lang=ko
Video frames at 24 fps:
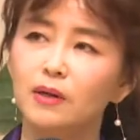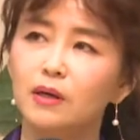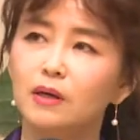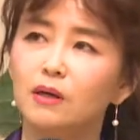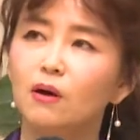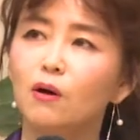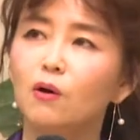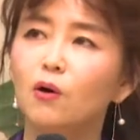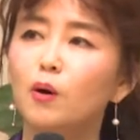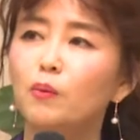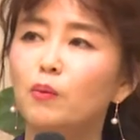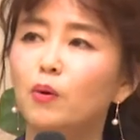
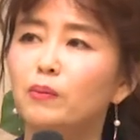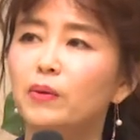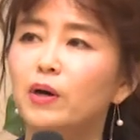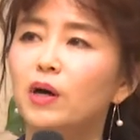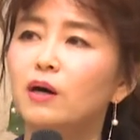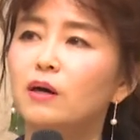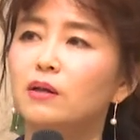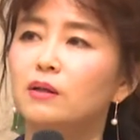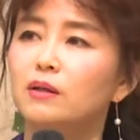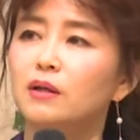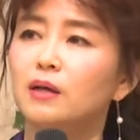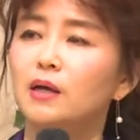그런 거
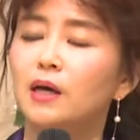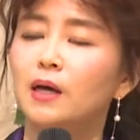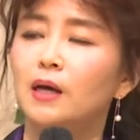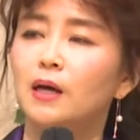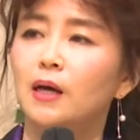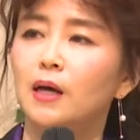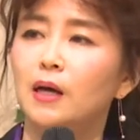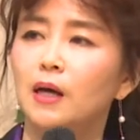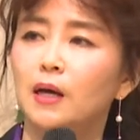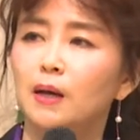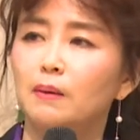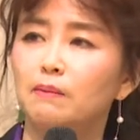보면
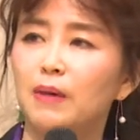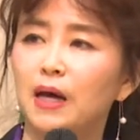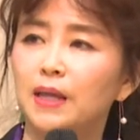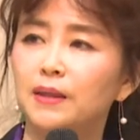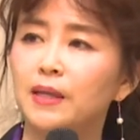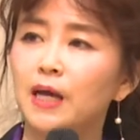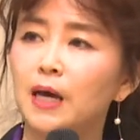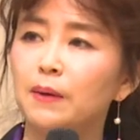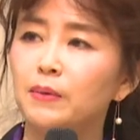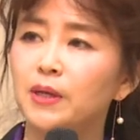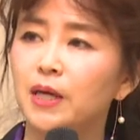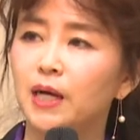
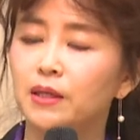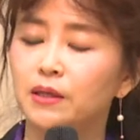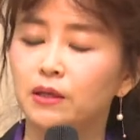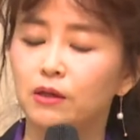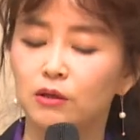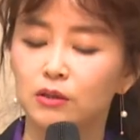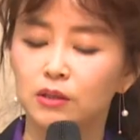만남이라는